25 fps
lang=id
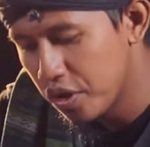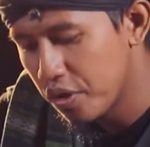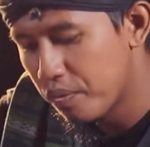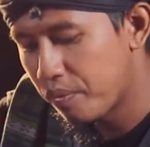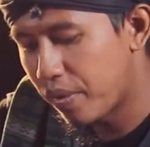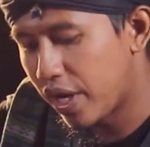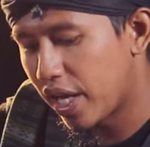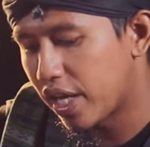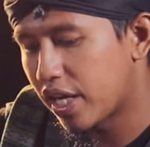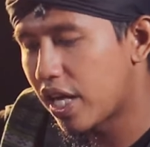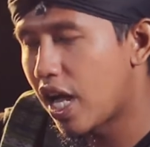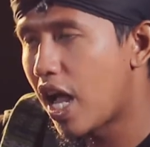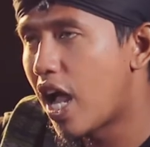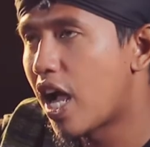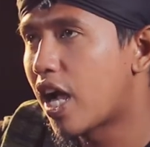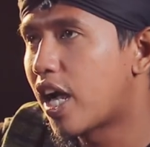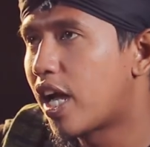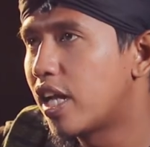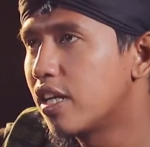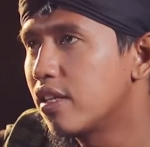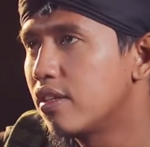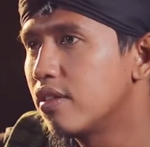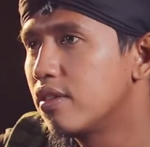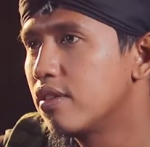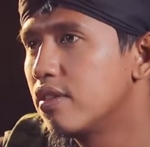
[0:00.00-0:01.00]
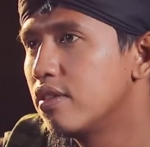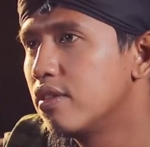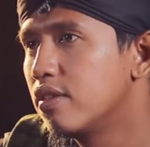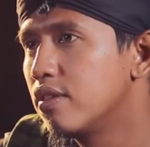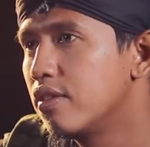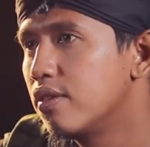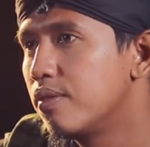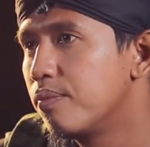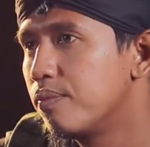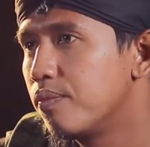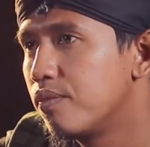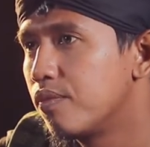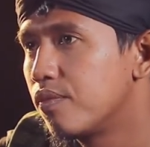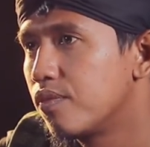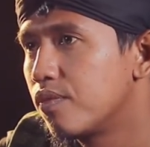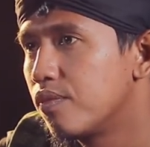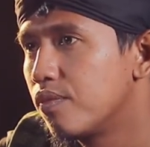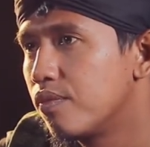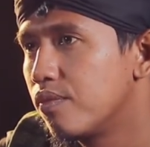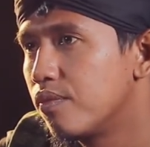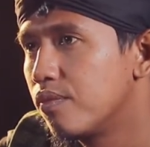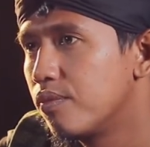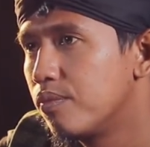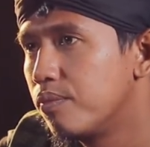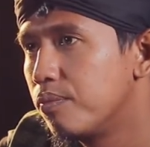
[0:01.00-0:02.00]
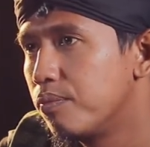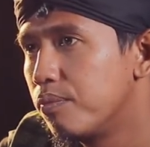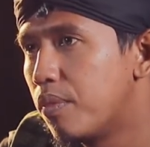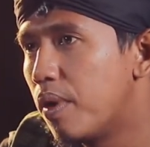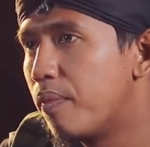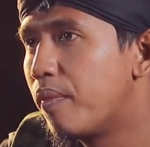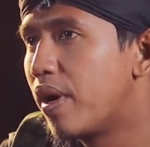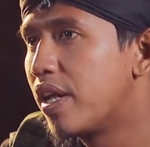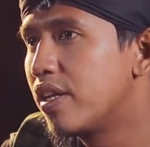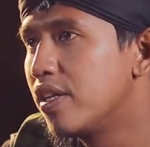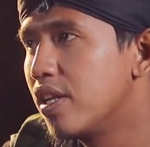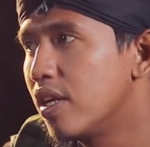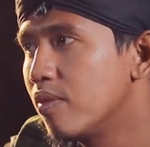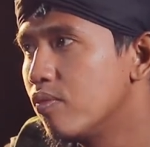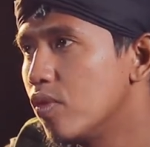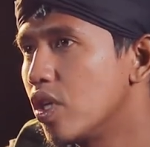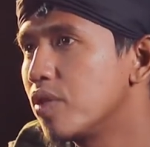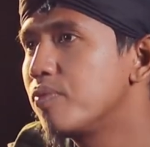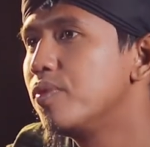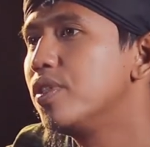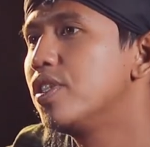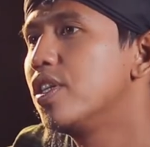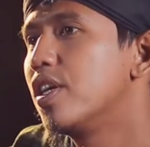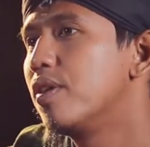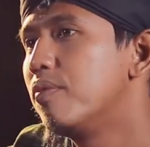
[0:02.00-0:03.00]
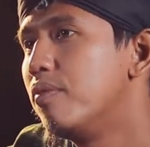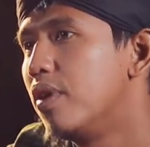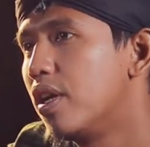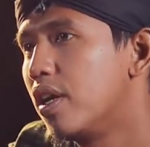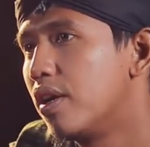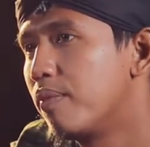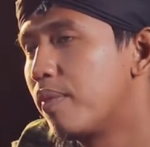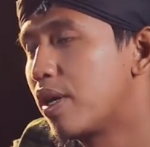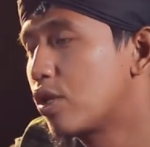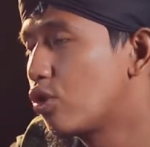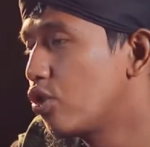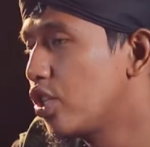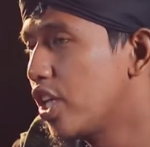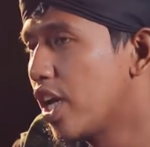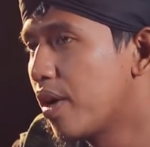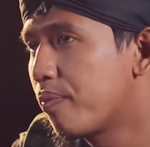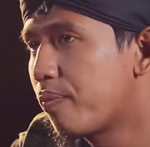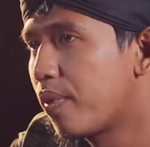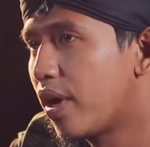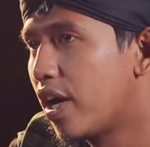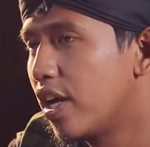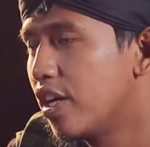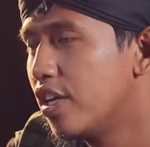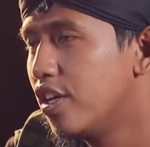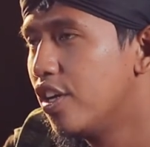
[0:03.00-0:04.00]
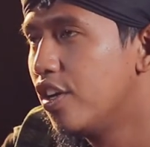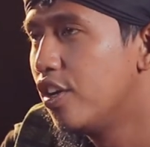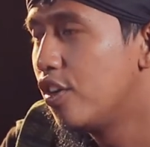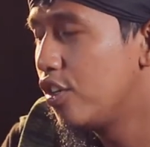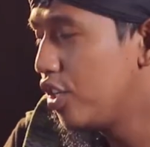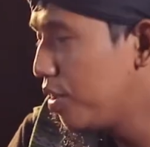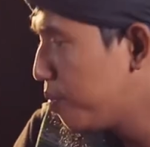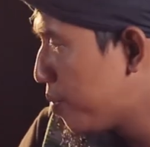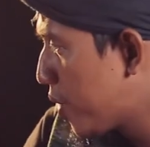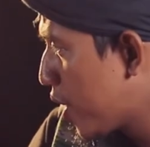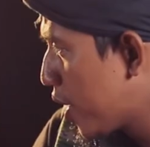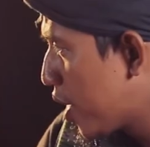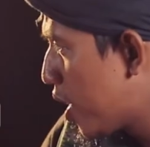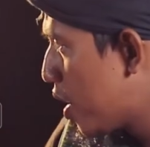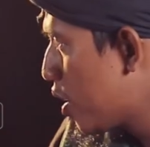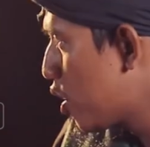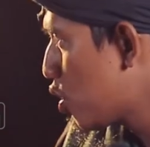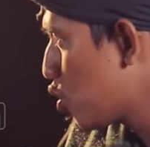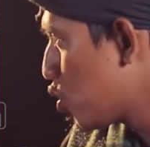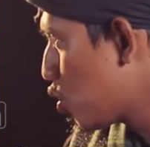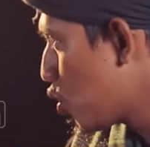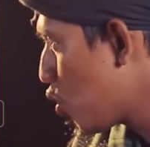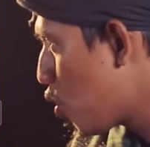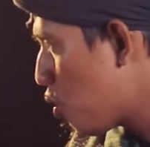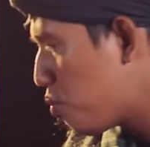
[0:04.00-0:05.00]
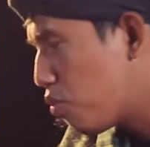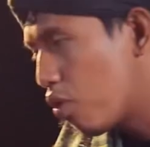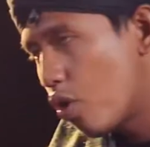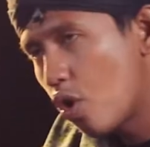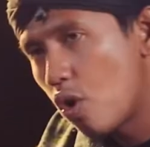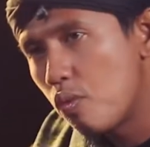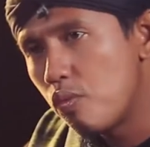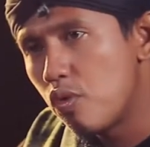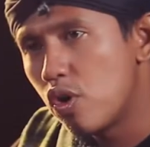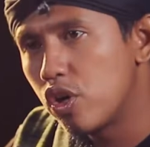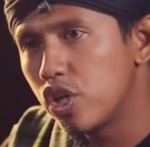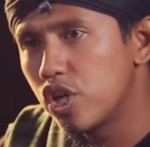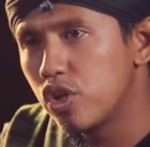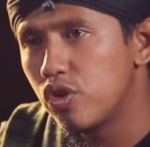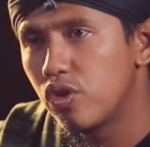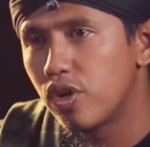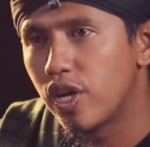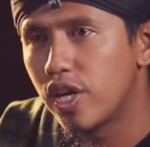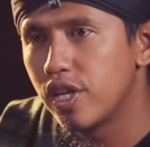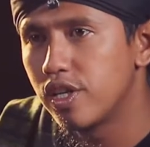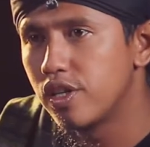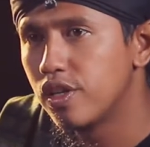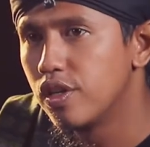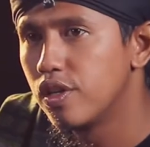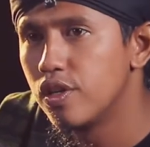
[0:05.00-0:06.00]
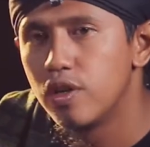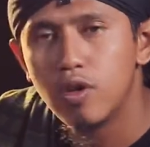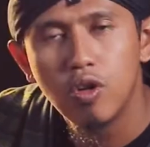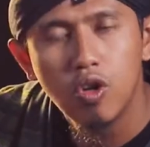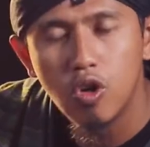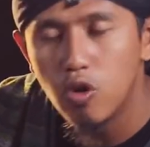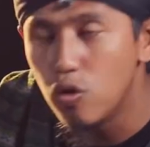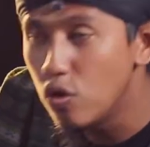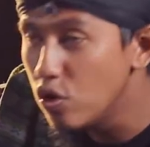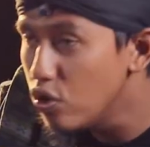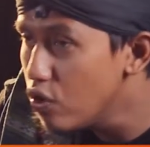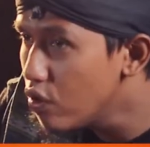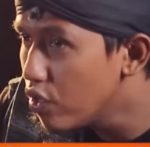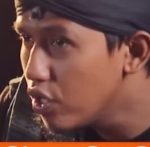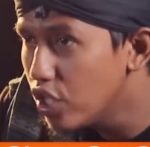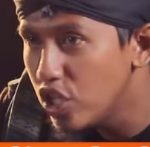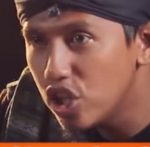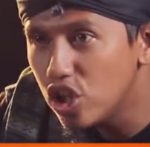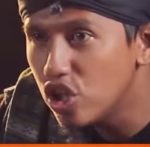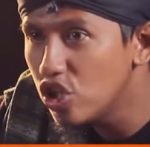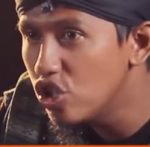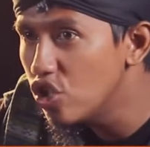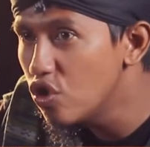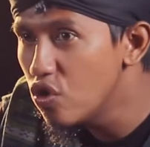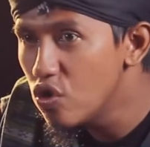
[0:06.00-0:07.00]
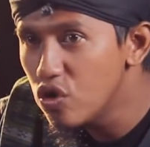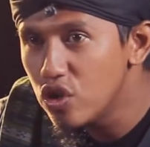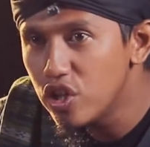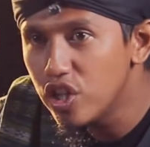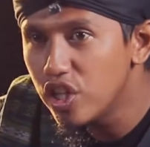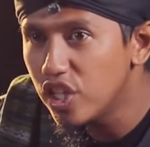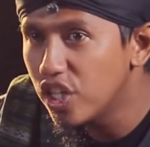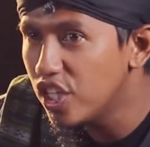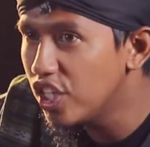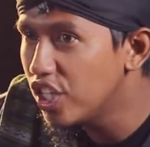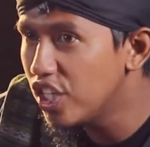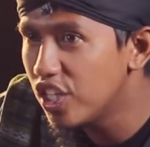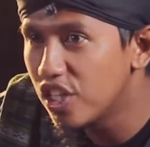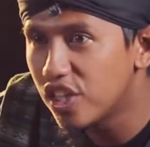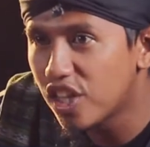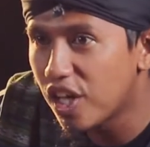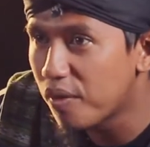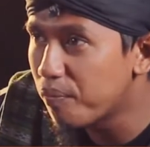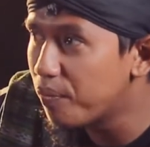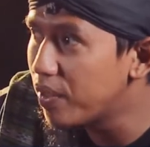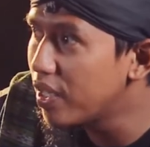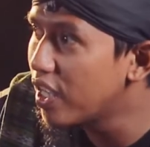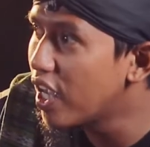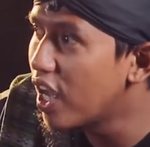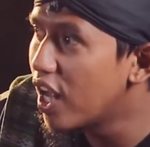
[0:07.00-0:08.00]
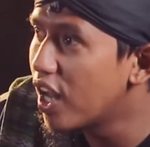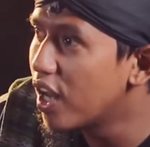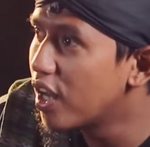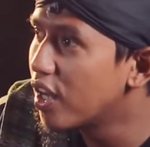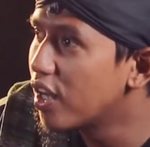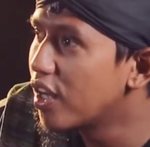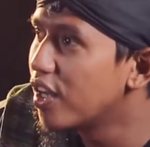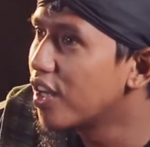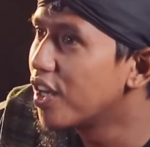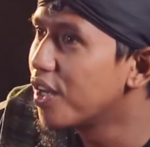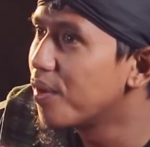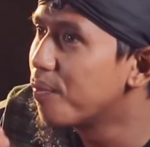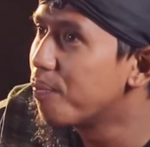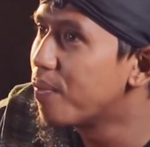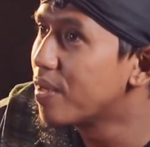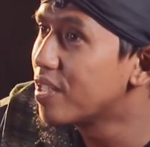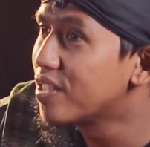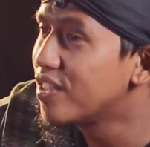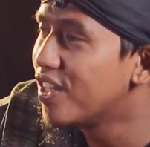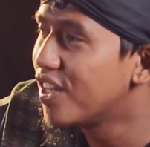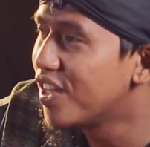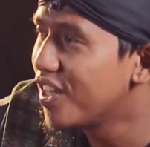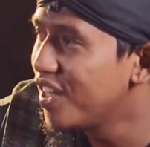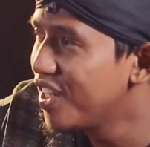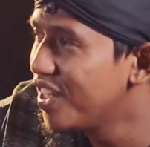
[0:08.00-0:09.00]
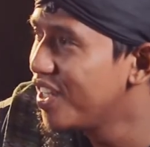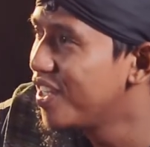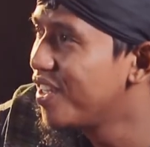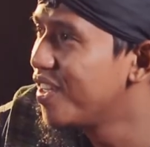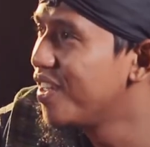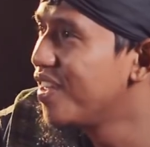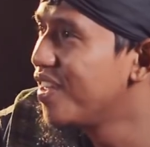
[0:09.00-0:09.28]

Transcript: mereka akan memandang Muas bin Jabal. Maksudnya apa? Ini mereka ngomong-ngomong gitu kan, oh iya, gini gini, oh gini gini, tapi nggak lepas dari